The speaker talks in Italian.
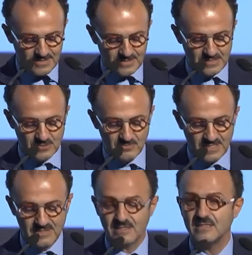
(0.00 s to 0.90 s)
di
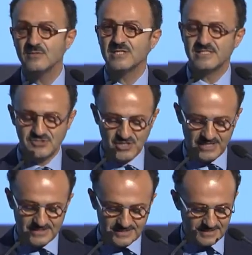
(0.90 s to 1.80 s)
comprendere le loro
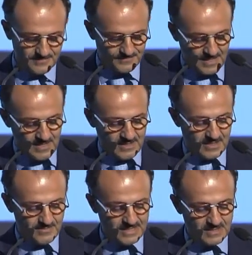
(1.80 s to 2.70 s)
esigenze,
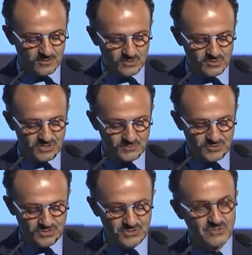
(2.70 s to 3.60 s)
che mette a loro
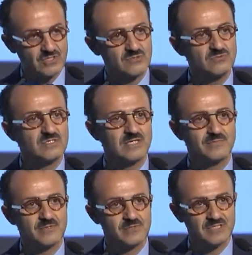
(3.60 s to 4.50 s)
disposizione tutta la
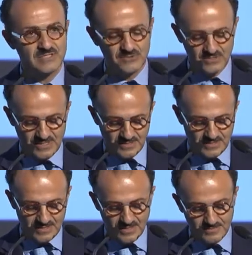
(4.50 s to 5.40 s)
preparazione,
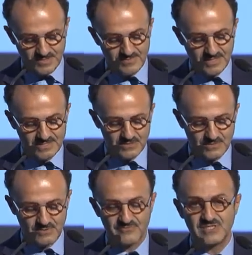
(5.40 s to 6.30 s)
eh, la preparazione
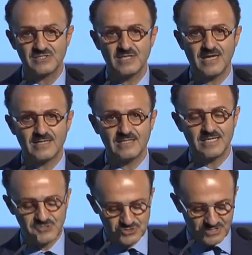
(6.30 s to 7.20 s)
professionale e gli
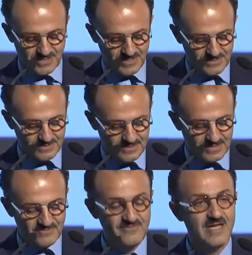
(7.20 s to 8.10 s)
aggiornamenti
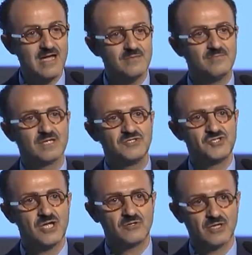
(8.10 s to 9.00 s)
che FIAIP ci
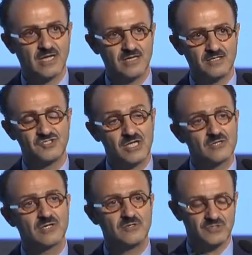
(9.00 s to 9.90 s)
eroga, ci
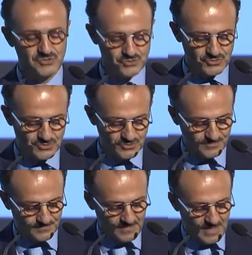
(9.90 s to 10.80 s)
eroga ogni giorno.
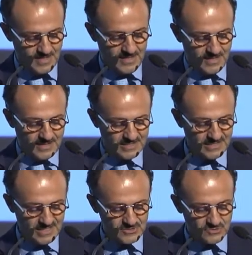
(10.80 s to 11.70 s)
La
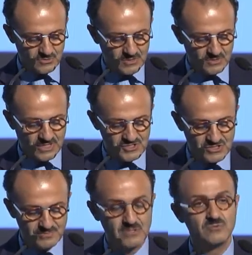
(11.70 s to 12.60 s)
sera sono quello che
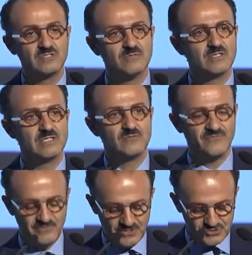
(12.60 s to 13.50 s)
esce per ultimo
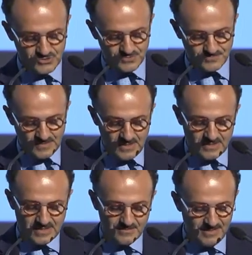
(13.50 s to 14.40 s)
dall'ufficio,
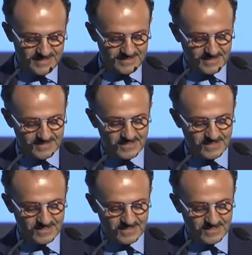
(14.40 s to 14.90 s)
che abbassa la